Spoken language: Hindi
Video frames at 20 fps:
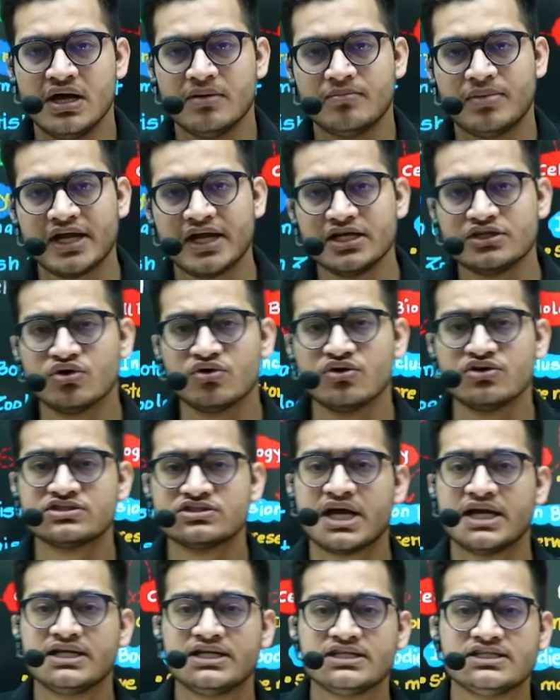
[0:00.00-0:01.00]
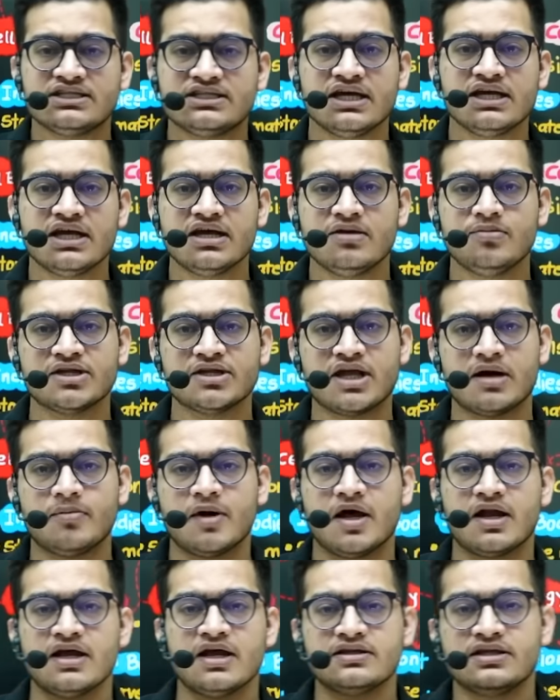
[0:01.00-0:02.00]
पर ये दोनों साइंटिस्ट ये नहीं बता
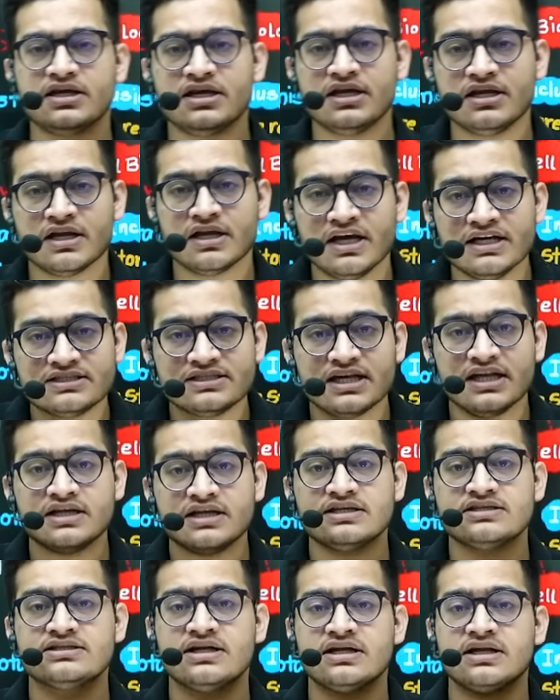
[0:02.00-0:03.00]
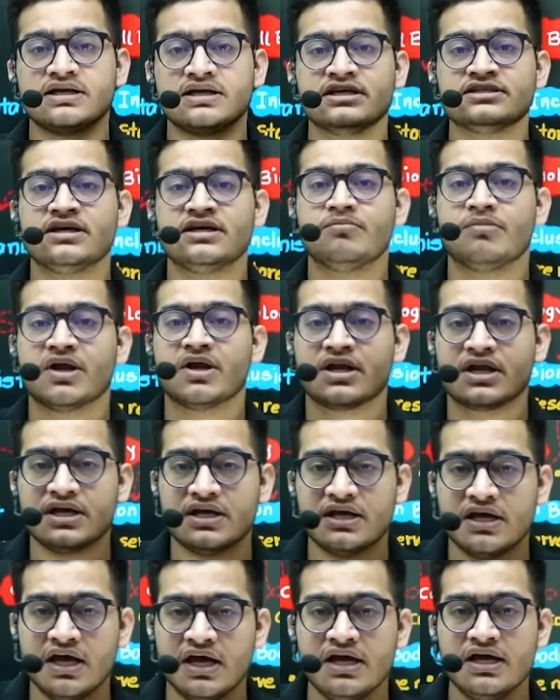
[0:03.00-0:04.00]
पा रहे थे कि नए सेल किस तरीके से बन
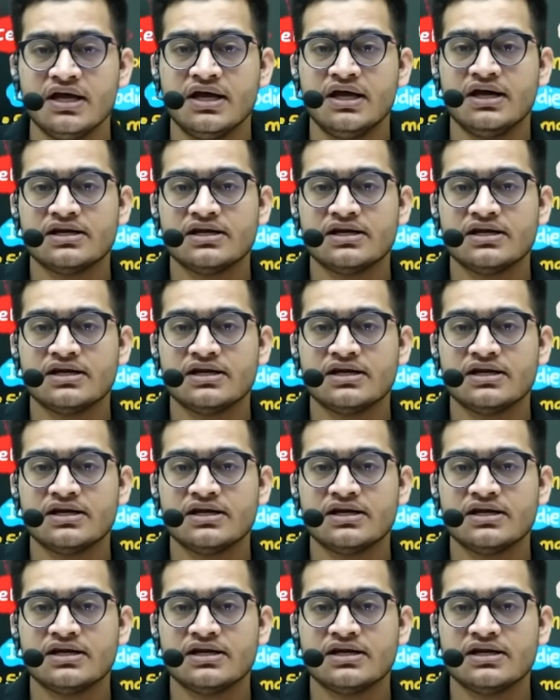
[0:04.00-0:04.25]
रहे हैं